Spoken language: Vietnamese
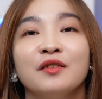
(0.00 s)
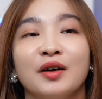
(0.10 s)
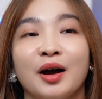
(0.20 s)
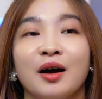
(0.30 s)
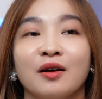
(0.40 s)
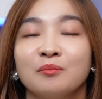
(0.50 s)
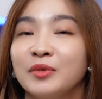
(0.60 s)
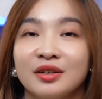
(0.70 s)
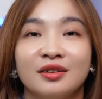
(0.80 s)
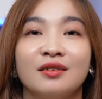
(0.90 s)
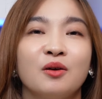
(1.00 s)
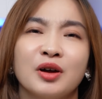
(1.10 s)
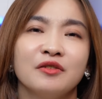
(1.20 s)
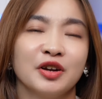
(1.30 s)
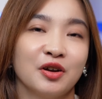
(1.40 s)
Và mình không
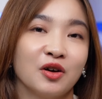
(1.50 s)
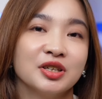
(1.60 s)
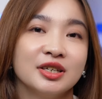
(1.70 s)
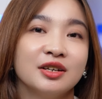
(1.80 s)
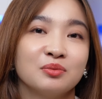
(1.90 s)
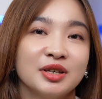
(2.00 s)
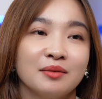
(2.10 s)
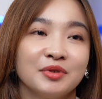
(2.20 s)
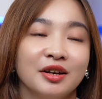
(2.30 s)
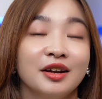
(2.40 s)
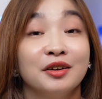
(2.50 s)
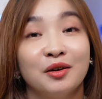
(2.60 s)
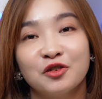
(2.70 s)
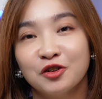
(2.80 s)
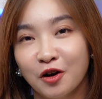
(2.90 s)
cần phải nói gì, động chạm gì đấy đến
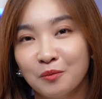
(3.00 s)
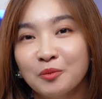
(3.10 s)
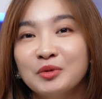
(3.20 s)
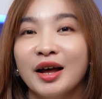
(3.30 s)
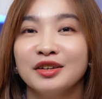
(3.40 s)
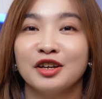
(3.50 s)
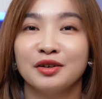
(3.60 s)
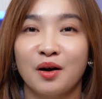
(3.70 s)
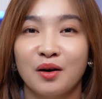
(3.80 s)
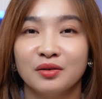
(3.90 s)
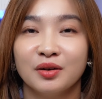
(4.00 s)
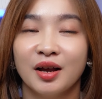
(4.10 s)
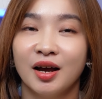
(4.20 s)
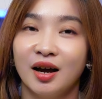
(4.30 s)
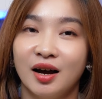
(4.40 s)
đâu, nấu một bữa ăn thật ngon,
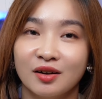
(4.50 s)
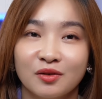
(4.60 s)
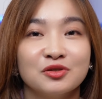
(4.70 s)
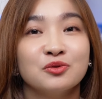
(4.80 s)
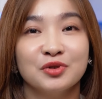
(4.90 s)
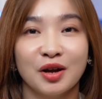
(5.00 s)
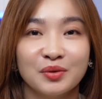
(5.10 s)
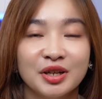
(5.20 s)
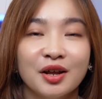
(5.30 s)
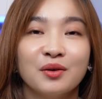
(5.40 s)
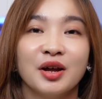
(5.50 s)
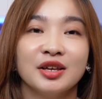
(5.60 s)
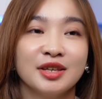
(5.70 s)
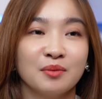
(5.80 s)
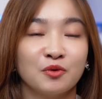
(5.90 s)
à, cũng rủ nhau đi đâu
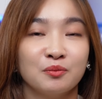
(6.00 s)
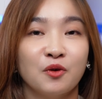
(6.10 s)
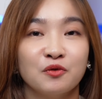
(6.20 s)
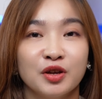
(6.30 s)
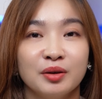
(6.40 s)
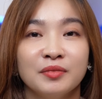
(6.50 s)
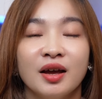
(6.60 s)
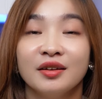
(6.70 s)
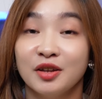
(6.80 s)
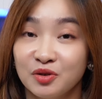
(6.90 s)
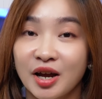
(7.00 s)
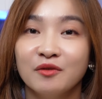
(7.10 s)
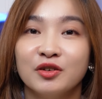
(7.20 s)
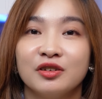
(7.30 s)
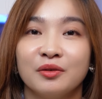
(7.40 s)
đấy xem một bộ phim nếu như hai
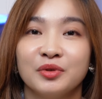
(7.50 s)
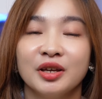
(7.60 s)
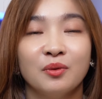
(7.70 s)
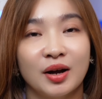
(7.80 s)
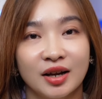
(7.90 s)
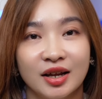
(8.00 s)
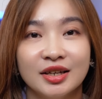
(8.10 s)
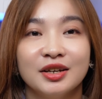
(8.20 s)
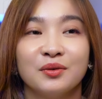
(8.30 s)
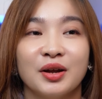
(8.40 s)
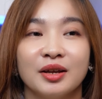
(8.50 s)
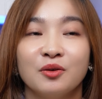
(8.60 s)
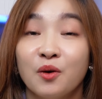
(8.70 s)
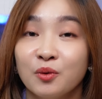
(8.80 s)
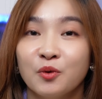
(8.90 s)
vợ chồng thích, hoặc là đi đâu đấy
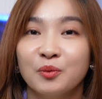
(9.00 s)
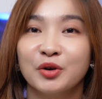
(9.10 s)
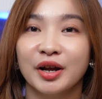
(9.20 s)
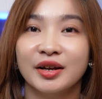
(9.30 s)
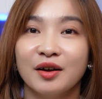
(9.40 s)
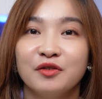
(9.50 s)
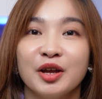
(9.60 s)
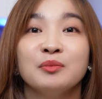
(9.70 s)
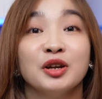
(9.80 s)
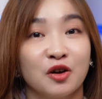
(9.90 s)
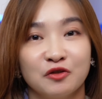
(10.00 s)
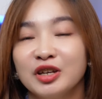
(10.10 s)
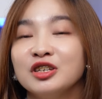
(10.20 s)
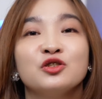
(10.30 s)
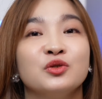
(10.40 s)
ngồi uống một cái cà phê, mình nói
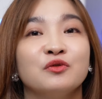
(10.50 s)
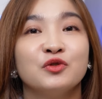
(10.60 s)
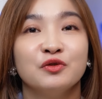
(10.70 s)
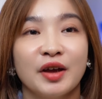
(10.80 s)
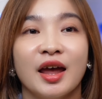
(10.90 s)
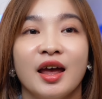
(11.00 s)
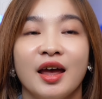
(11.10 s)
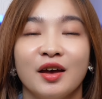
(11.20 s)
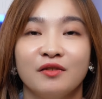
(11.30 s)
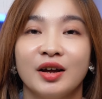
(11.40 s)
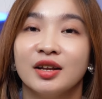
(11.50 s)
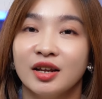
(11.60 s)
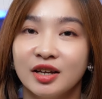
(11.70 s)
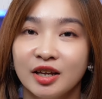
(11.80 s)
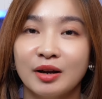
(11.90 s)
về những chuyện vui vẻ. Và
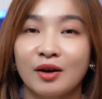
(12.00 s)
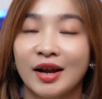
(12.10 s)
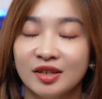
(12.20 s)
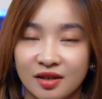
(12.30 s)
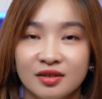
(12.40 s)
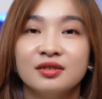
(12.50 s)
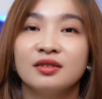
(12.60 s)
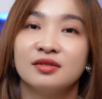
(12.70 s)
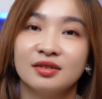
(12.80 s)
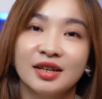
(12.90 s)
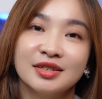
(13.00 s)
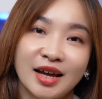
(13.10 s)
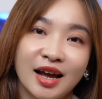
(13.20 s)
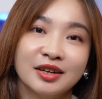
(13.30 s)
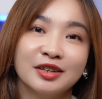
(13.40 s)
đến khi nào các anh ấy thực sự sẵn
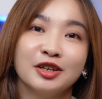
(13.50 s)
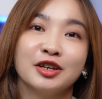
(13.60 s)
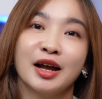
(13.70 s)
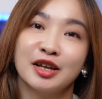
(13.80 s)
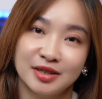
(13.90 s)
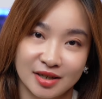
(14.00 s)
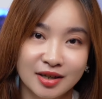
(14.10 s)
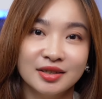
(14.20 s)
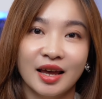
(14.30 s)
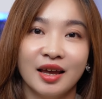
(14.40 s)
sàng thì các anh sẽ chia sẻ.